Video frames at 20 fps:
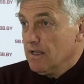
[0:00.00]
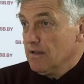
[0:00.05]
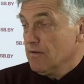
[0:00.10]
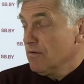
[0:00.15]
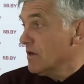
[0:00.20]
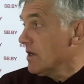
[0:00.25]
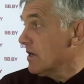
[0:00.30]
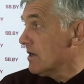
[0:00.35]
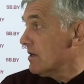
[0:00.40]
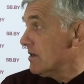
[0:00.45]
Я
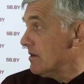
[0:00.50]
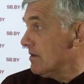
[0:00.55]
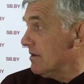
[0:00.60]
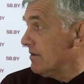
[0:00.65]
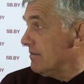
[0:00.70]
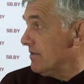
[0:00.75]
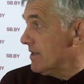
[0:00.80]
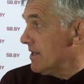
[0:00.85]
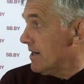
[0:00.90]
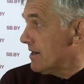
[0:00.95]
его как
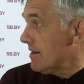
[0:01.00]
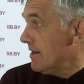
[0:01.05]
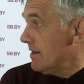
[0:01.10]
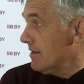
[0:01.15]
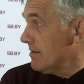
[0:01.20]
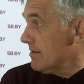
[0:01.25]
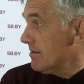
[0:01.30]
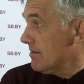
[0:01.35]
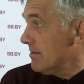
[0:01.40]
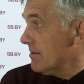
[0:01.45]

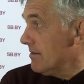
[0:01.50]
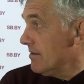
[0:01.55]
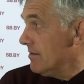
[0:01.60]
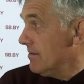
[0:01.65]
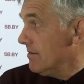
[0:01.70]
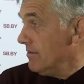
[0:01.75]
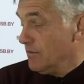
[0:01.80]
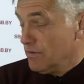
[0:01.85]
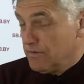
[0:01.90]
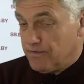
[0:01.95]
виноград.
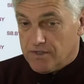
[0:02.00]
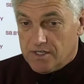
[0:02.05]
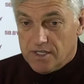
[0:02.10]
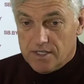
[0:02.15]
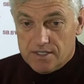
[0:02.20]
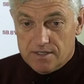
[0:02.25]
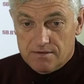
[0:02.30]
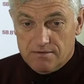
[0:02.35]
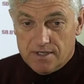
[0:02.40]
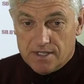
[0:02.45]
Вот все
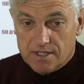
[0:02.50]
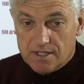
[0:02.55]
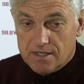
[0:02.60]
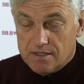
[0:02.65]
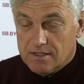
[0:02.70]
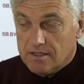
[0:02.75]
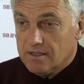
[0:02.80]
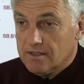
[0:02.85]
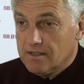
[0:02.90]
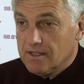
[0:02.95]
эти ветки
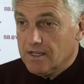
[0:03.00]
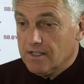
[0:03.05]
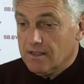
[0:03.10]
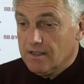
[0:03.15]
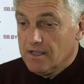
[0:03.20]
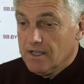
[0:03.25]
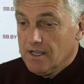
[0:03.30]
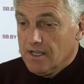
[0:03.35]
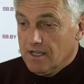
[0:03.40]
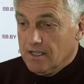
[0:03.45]

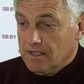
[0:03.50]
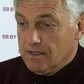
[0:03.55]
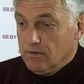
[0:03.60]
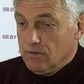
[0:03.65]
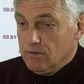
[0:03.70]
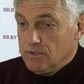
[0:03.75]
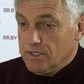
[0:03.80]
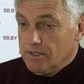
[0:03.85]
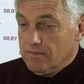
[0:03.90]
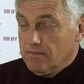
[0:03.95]
отгинал
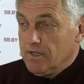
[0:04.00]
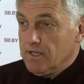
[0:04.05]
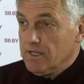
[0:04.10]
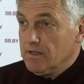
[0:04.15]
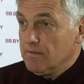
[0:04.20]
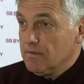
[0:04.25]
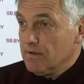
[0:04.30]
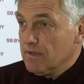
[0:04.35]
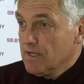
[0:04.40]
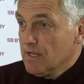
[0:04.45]
до
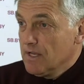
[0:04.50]
земли